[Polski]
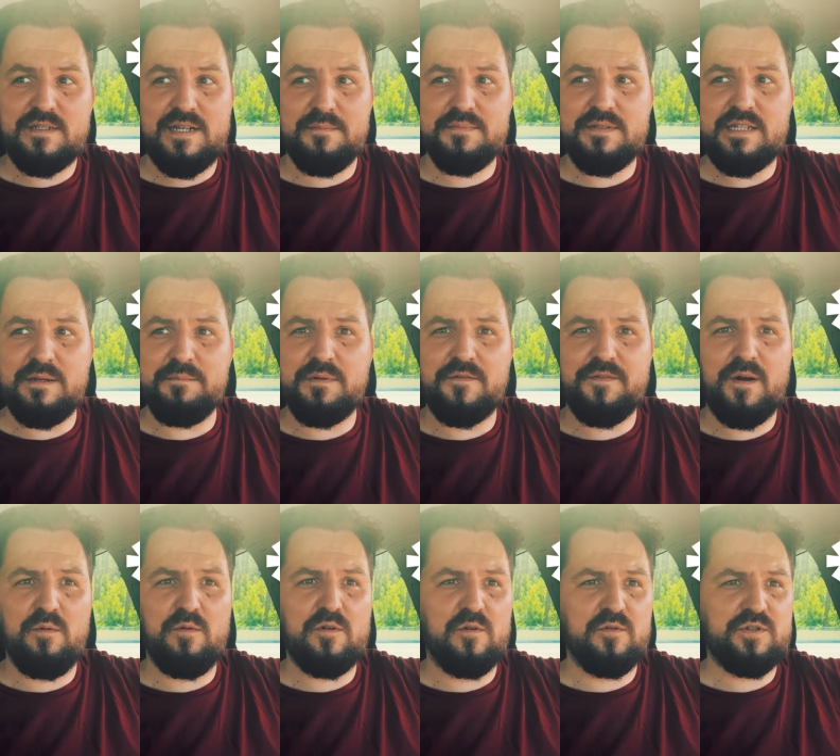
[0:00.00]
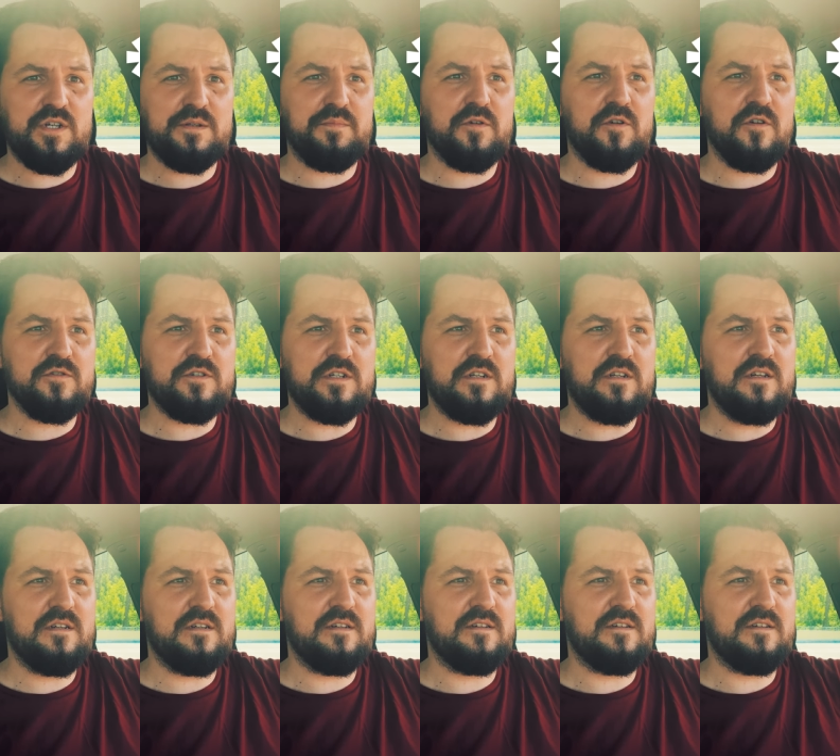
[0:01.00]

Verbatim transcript: Sam stream trwał około 7 godzin.